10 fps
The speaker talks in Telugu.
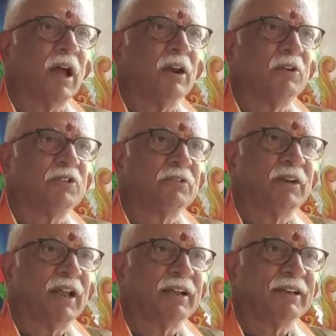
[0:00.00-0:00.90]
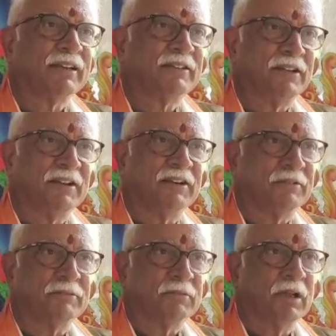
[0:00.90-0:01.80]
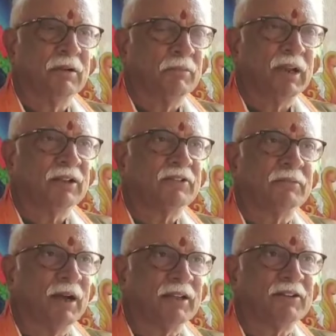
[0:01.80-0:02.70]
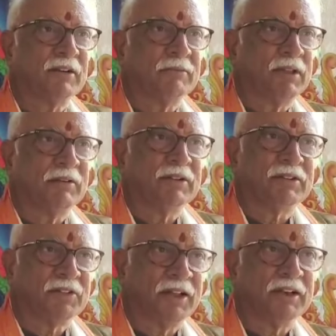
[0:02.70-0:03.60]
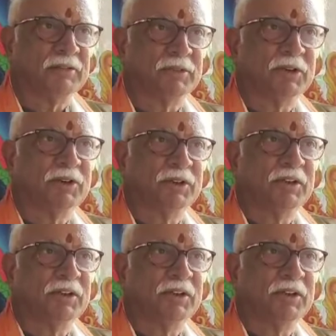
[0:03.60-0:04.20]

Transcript: కాలుష్యం లేకుండా చేయడం మన సింహాచలం దేవస్థానము